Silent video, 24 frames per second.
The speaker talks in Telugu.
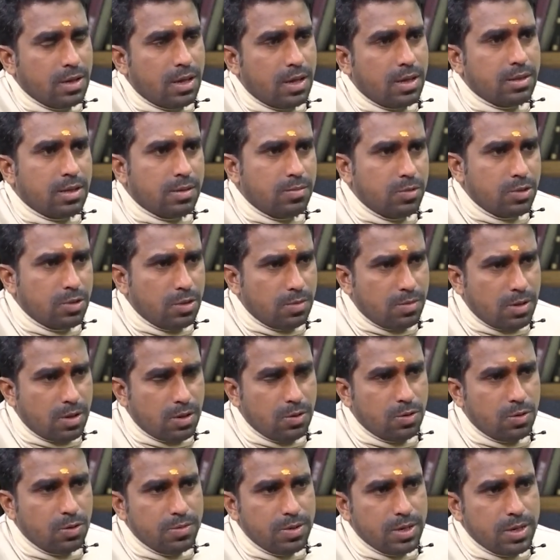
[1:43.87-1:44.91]
అంతకుముందు మా
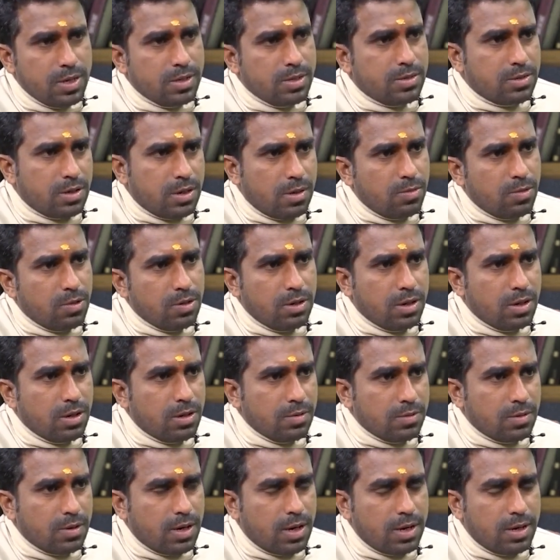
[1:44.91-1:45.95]
గురువు బిఎస్ రాములు గారు
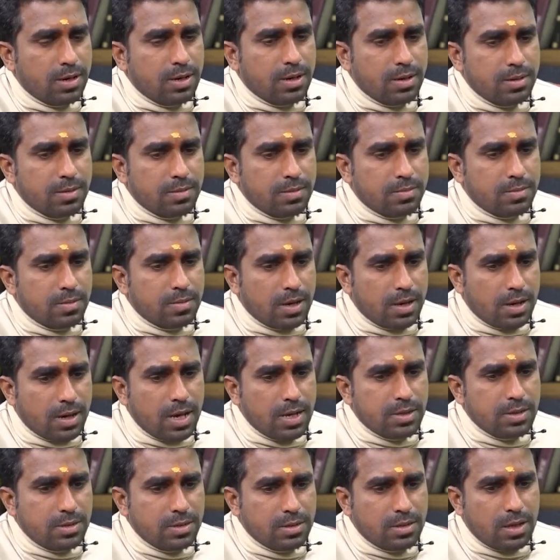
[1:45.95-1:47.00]
అంటే
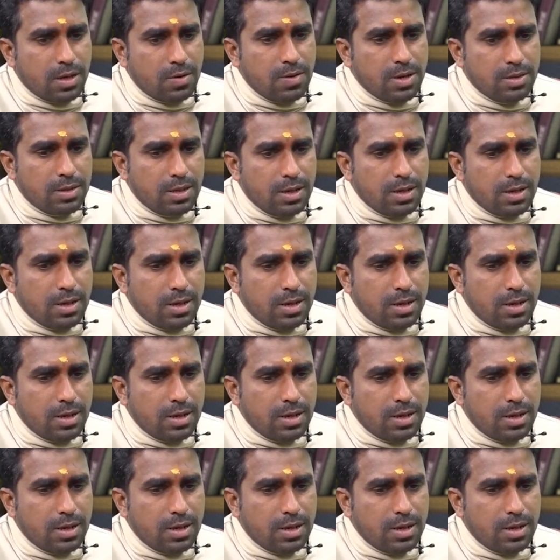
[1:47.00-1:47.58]
రాసిన తర్వాత